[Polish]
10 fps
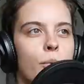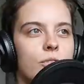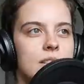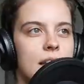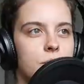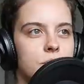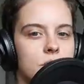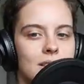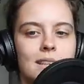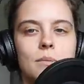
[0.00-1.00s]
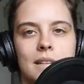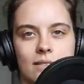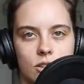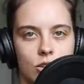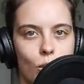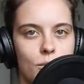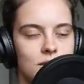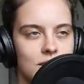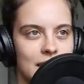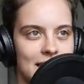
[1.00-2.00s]
Bo wydaje mi się, że gdyby nawet
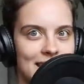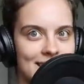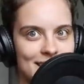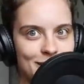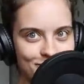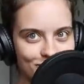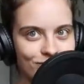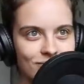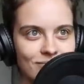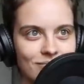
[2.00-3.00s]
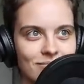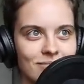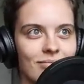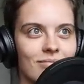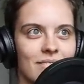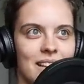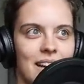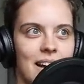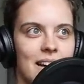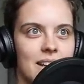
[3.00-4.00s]
robić internety,
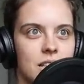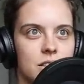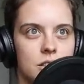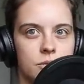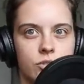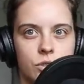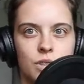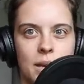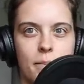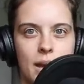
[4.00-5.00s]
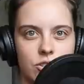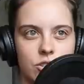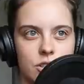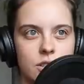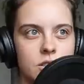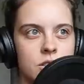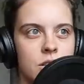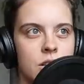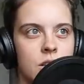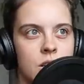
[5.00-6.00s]
ale w tym się męczyć,
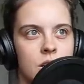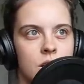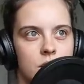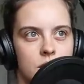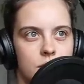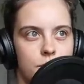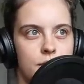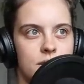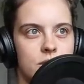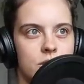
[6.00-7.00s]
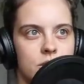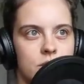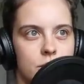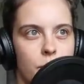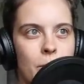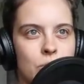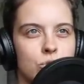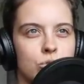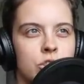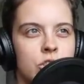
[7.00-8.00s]
y, być y, po
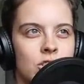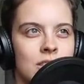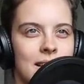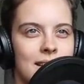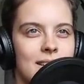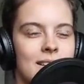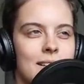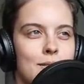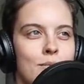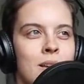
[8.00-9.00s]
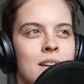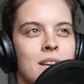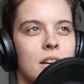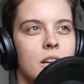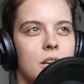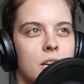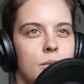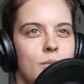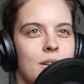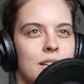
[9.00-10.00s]
prostu ściśniętym, y,
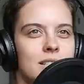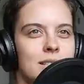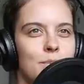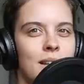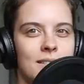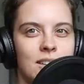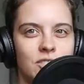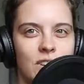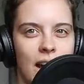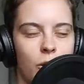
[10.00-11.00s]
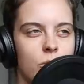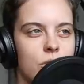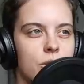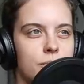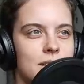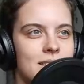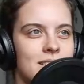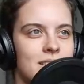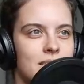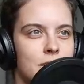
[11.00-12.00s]
mieć spięte ciało, mieć